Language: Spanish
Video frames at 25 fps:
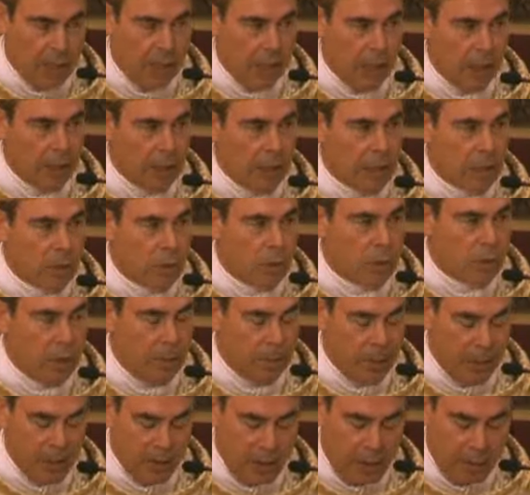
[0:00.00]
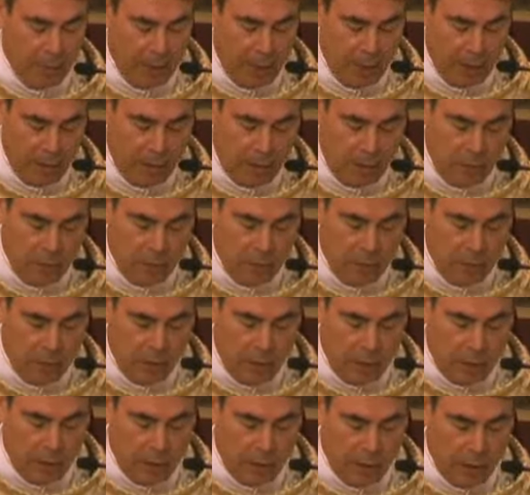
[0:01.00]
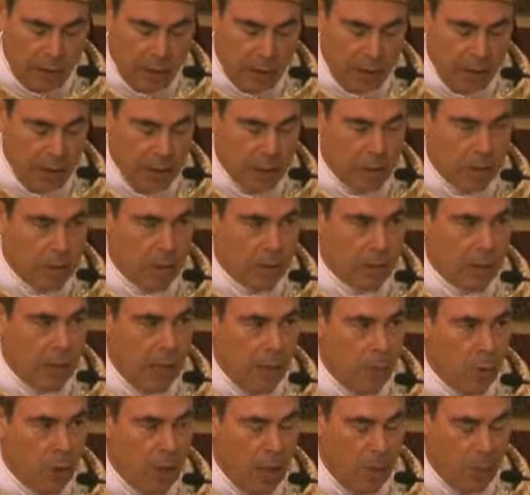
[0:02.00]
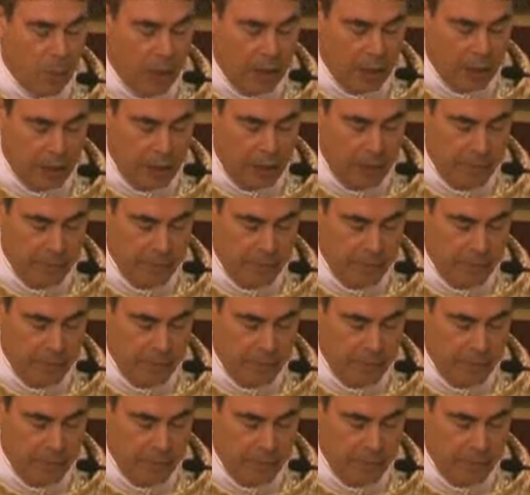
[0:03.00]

el Jesús de Prendimiento y el Cristo de la Buena Muerte,